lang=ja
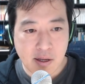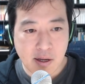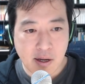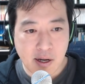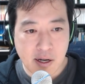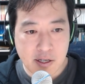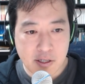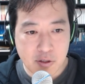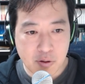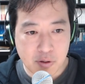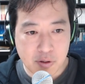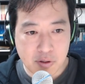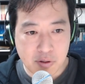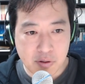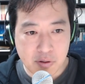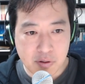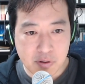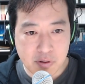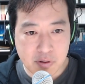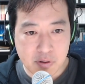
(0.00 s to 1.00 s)
排除す
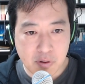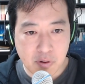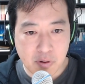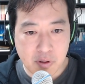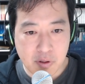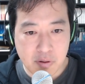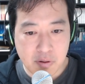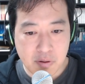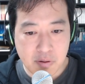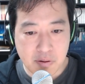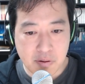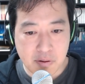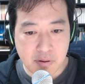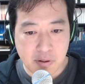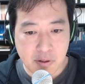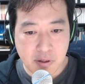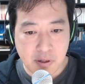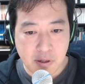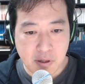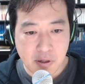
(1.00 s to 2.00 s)
るという
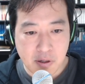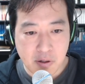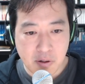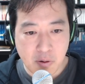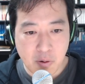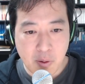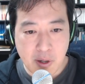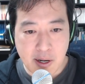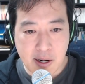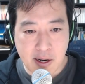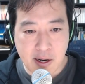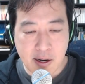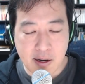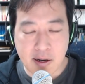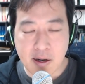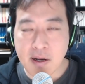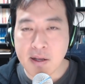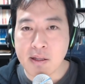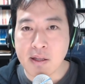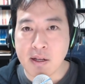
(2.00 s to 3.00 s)
のは考
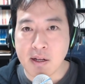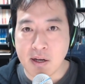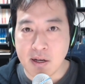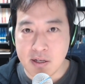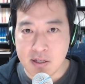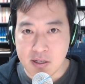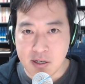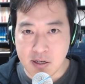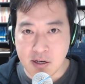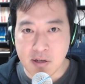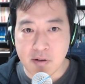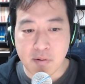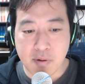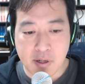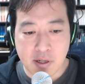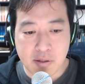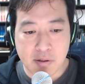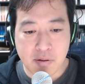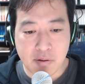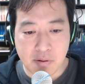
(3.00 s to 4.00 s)
えてないんじゃないの
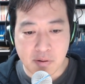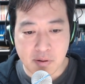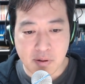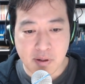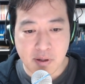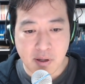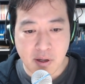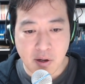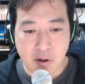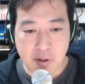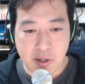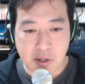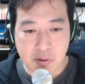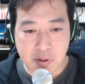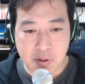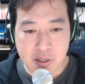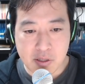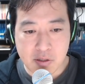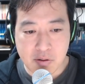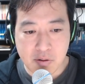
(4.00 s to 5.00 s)
かという、あ
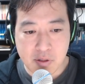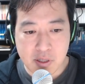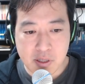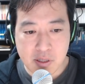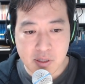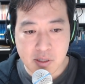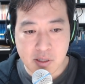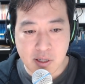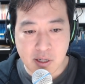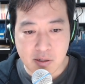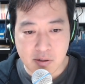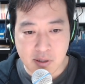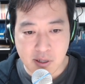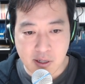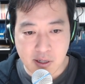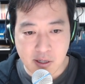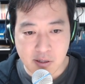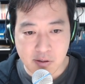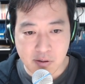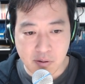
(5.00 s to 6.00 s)
の非常にシニカル
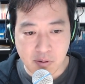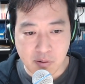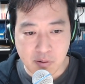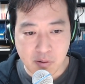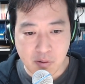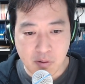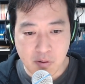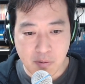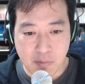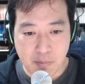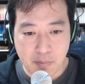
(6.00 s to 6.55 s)
な結論の